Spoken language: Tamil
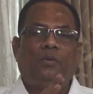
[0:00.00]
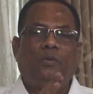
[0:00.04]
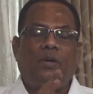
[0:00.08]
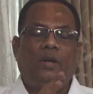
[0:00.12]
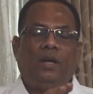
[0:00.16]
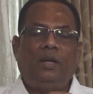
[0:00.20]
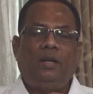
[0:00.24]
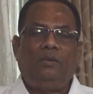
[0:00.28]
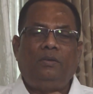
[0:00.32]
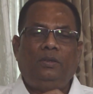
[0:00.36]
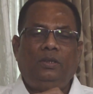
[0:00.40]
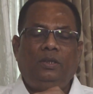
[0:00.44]

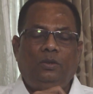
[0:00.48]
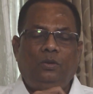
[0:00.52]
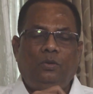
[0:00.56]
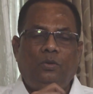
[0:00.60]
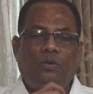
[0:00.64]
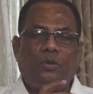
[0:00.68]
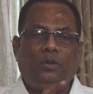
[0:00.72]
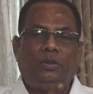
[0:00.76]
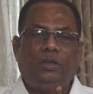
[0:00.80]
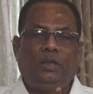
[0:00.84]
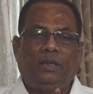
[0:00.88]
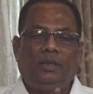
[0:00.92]
உடலில் வந்து
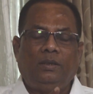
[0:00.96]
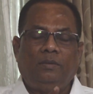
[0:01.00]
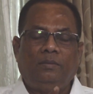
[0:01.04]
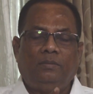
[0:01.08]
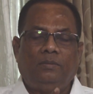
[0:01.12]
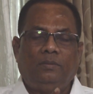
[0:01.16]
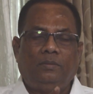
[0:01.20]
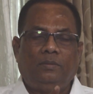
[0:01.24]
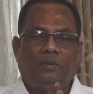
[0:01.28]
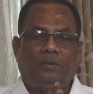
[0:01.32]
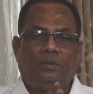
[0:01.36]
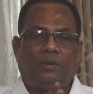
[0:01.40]
குருதி
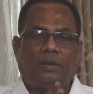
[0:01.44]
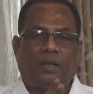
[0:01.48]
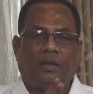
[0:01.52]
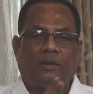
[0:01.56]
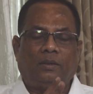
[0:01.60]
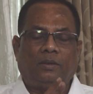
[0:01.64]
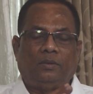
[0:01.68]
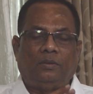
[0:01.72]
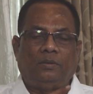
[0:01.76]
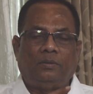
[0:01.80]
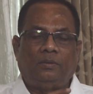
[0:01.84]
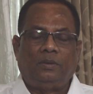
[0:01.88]

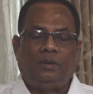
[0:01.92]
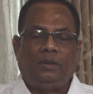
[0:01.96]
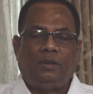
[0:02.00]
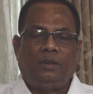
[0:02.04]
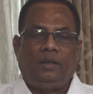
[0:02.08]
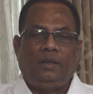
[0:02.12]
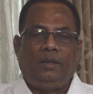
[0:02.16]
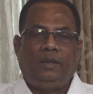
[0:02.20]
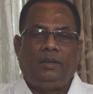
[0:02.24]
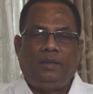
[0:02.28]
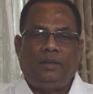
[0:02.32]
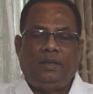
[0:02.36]
ரத்தம்
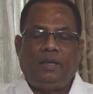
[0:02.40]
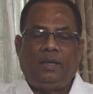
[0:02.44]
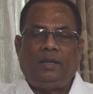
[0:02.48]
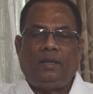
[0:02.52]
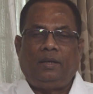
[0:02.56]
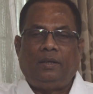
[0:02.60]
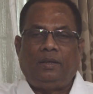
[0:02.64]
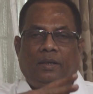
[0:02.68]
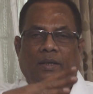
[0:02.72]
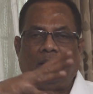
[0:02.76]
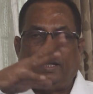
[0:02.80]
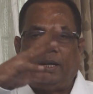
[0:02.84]

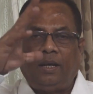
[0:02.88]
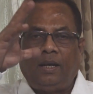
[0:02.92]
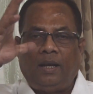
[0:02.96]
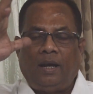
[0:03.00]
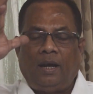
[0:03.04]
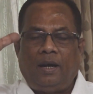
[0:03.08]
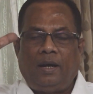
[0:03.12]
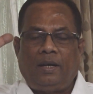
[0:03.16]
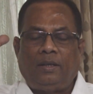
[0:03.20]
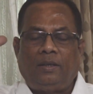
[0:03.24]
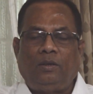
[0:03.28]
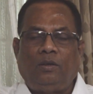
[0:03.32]
இதுதான்
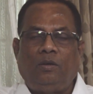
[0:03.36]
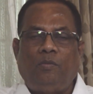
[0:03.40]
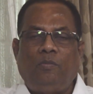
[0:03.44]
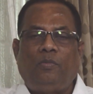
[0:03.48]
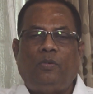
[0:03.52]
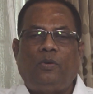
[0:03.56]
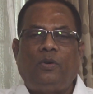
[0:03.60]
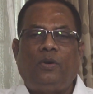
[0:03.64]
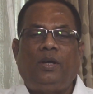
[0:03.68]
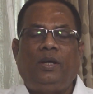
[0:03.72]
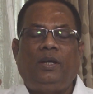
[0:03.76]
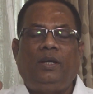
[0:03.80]
எல்லா
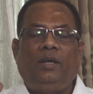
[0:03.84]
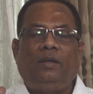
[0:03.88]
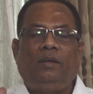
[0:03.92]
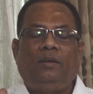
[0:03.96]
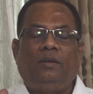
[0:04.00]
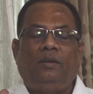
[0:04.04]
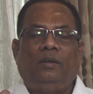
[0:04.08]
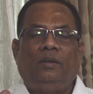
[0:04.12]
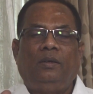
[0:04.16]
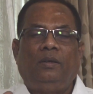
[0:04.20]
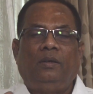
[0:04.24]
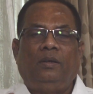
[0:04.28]
இடத்துக்கும் போய்
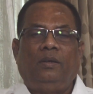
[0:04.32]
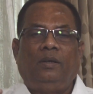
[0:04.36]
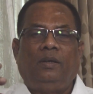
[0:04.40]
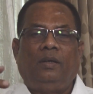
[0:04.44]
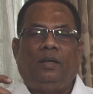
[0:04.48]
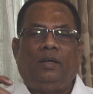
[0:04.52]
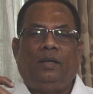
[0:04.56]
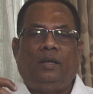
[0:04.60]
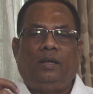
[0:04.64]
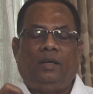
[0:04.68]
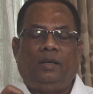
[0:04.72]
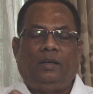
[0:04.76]

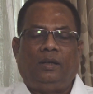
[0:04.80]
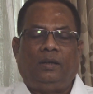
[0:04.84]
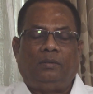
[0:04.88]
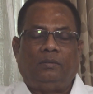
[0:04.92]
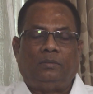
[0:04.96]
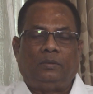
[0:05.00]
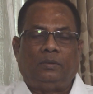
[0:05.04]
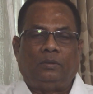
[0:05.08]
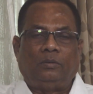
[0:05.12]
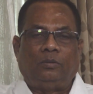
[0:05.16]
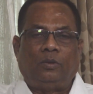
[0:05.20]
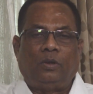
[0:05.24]

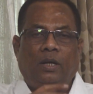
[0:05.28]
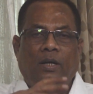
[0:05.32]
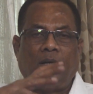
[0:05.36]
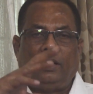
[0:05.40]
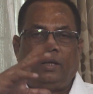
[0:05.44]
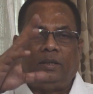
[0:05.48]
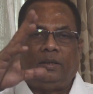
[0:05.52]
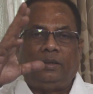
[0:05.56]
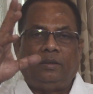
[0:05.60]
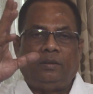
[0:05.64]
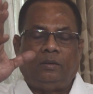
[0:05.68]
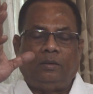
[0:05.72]

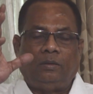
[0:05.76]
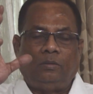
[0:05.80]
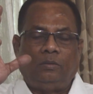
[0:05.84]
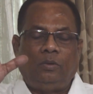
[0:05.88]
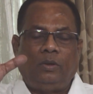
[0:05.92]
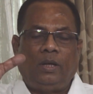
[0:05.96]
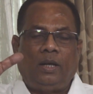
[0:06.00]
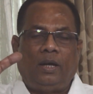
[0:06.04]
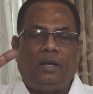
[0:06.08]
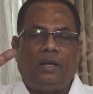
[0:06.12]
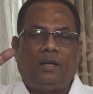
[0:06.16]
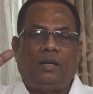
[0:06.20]
உடலுக்கு
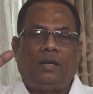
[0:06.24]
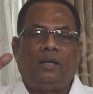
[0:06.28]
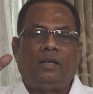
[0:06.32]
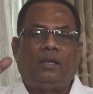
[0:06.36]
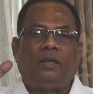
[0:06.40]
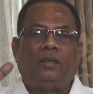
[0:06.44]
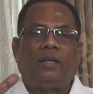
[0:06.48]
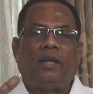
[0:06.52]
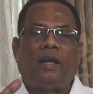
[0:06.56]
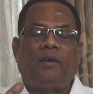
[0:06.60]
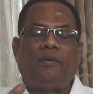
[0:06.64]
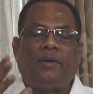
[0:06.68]

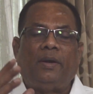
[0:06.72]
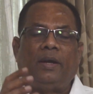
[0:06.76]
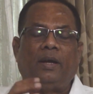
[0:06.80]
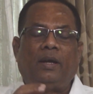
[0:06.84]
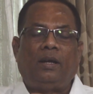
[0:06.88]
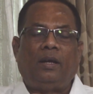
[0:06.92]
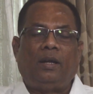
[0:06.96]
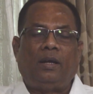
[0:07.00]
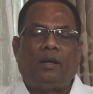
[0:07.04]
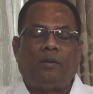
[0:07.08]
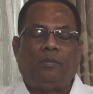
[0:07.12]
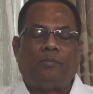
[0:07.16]
உயிரணுக்களுக்கு
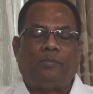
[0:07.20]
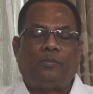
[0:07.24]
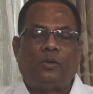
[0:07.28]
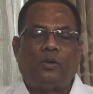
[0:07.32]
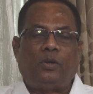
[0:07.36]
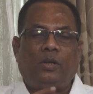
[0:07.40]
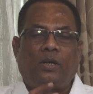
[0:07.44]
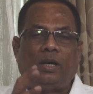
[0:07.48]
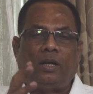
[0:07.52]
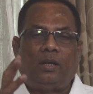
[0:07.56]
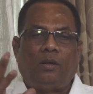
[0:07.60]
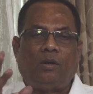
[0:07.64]
தேவையான
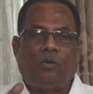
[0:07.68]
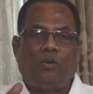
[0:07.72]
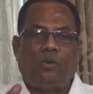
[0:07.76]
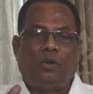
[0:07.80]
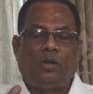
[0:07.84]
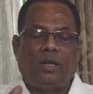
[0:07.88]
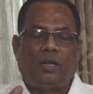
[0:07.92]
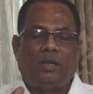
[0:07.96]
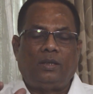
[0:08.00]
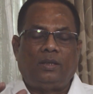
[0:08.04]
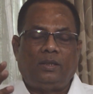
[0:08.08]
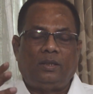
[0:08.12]
பொருட்களை
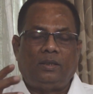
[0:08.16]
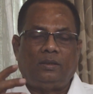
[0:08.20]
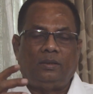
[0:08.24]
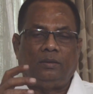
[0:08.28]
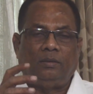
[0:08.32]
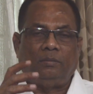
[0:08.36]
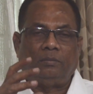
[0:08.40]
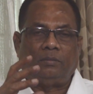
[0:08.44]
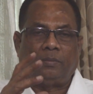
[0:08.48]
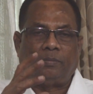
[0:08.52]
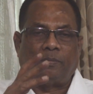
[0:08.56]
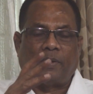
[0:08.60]
கொடுக்கறது
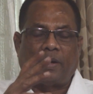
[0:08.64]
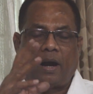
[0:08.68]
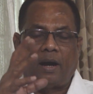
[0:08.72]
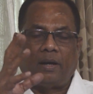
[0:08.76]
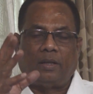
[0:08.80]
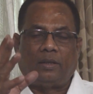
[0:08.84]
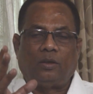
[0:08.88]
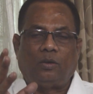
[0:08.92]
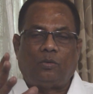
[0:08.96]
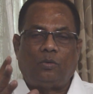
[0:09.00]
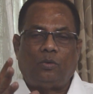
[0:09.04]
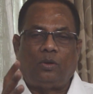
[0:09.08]

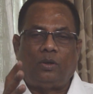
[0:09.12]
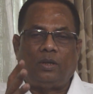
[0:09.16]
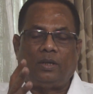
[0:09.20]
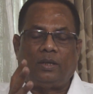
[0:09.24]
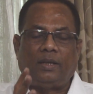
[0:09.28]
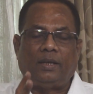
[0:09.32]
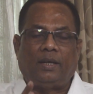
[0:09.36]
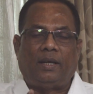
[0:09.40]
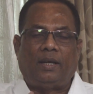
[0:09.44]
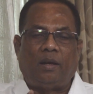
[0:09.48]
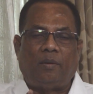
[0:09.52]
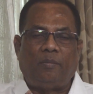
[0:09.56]
பிராணத்தை
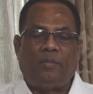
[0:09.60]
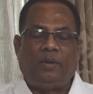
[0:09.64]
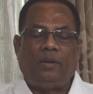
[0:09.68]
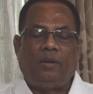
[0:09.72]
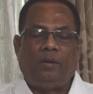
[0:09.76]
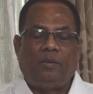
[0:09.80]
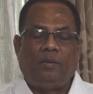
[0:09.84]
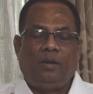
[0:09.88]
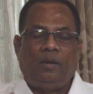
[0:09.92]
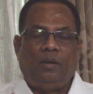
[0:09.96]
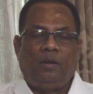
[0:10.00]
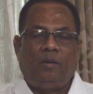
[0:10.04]
கொடுக்கறது எல்லாமே
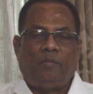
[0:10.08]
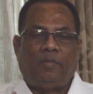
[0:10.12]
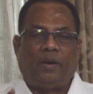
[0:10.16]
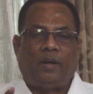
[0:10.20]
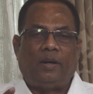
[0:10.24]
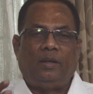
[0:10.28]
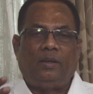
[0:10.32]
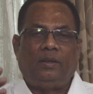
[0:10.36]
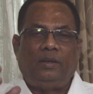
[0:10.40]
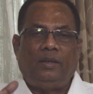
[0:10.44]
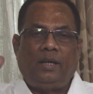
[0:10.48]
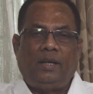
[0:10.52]

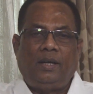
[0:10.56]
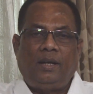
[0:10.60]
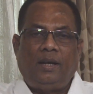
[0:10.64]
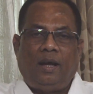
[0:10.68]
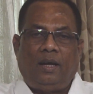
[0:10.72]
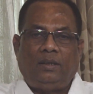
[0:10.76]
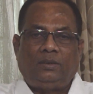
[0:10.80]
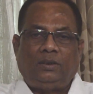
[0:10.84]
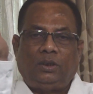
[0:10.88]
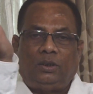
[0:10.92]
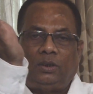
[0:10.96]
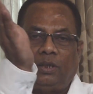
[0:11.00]
பண்ணுது எல்லா
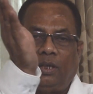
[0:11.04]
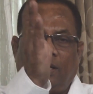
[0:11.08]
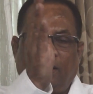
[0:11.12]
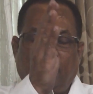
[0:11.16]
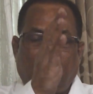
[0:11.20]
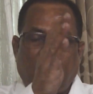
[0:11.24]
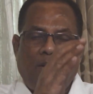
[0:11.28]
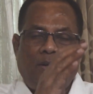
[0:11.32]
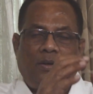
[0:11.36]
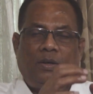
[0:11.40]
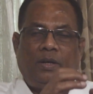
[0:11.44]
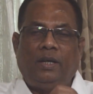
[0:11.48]

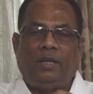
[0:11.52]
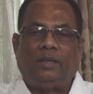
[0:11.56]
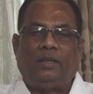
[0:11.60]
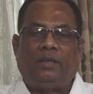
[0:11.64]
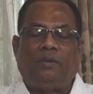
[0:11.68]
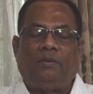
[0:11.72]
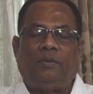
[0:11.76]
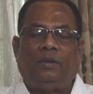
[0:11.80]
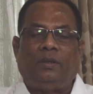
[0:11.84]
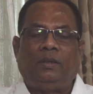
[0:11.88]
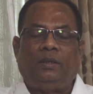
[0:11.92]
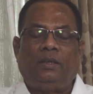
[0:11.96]
அசுத்தங்களையும்
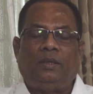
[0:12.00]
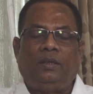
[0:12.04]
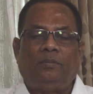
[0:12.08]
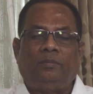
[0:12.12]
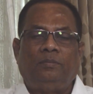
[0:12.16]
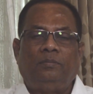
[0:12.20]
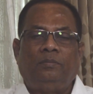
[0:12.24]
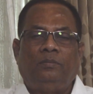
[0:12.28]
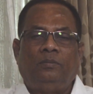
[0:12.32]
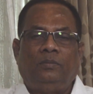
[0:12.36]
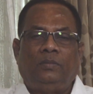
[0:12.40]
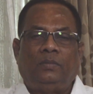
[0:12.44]
எடுத்துன்னு வந்து
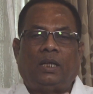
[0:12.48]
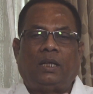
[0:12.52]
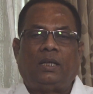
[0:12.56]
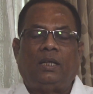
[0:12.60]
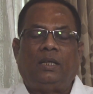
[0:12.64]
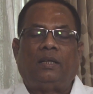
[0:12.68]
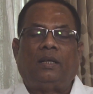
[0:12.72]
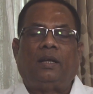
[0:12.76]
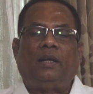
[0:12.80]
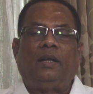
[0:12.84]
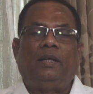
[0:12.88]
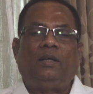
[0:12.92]

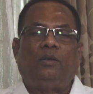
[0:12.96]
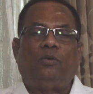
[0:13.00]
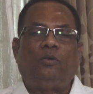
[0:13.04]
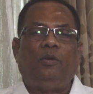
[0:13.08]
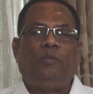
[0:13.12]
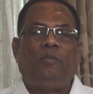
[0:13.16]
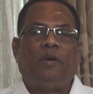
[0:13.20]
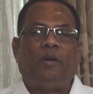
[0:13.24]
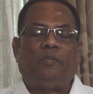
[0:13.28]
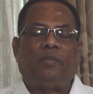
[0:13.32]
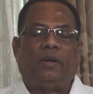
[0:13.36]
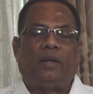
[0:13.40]
தன்னை தானே
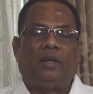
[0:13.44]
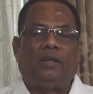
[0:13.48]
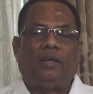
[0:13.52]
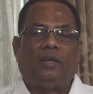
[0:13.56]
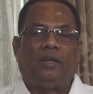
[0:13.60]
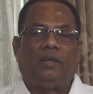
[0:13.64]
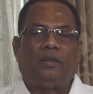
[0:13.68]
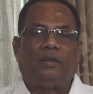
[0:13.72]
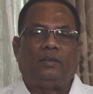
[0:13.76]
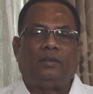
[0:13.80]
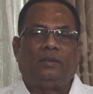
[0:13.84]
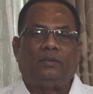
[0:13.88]

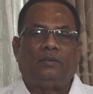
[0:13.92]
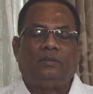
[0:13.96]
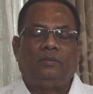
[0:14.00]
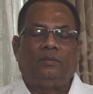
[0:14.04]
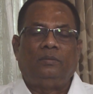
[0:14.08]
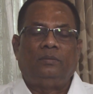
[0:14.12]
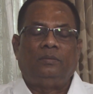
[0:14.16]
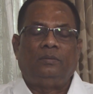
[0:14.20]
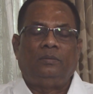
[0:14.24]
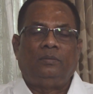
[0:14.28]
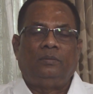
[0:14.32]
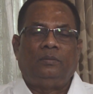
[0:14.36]
தூய்மைப்படுத்திக்கிறது
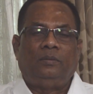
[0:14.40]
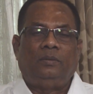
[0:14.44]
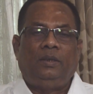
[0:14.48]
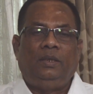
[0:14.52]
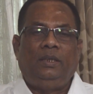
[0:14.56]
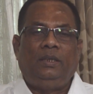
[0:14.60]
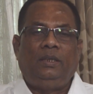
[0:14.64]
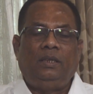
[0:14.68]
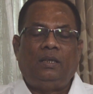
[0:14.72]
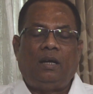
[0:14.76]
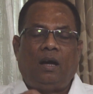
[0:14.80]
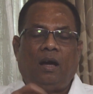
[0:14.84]

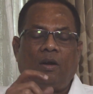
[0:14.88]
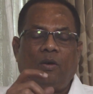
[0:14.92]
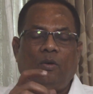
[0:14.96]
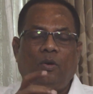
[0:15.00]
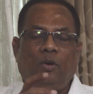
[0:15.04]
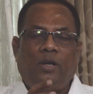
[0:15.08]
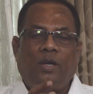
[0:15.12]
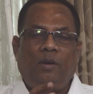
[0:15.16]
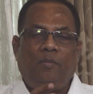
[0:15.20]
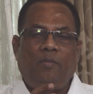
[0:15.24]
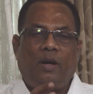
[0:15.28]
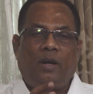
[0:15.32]
இது
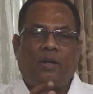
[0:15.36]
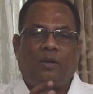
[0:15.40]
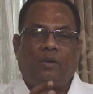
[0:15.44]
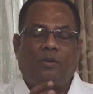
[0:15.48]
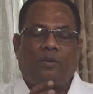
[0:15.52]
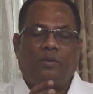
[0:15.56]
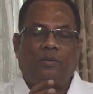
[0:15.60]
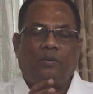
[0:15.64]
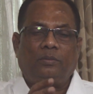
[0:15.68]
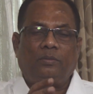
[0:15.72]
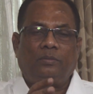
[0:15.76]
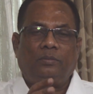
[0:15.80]
ஆரோக்கியமாக
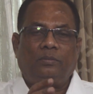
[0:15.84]
இருக்கணும்